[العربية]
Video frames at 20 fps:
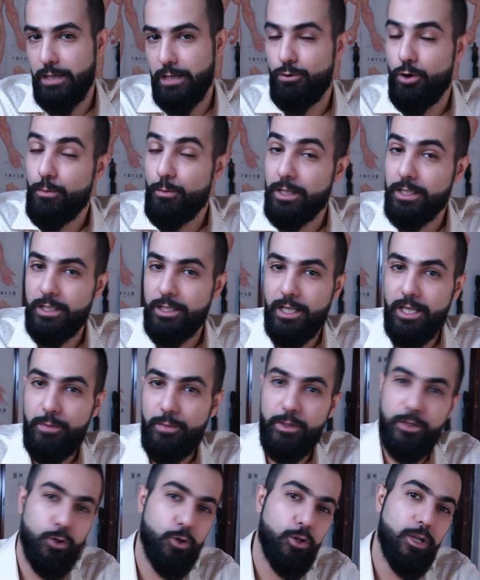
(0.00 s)
ومن طلب
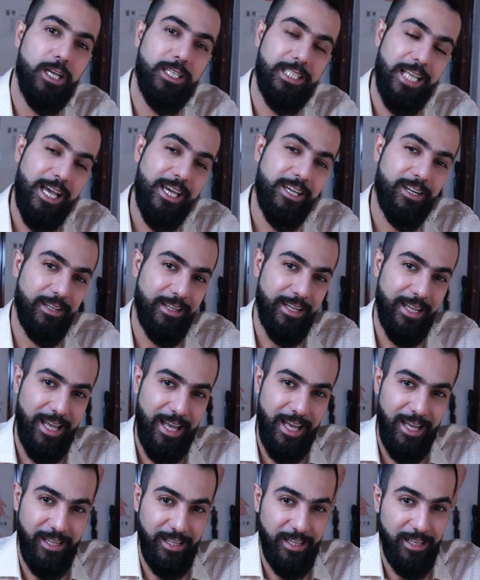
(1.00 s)
العلا سهر
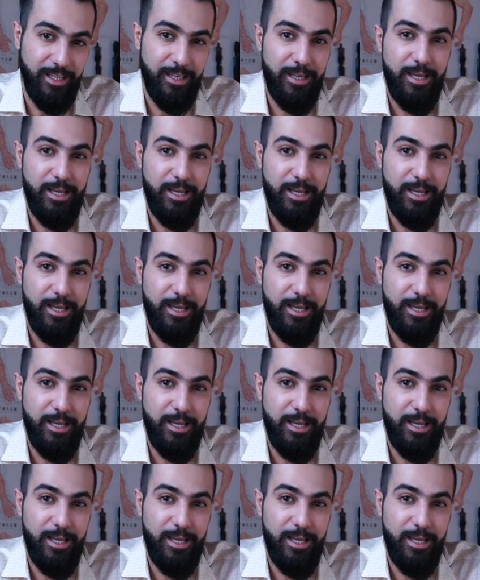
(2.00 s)
الليالي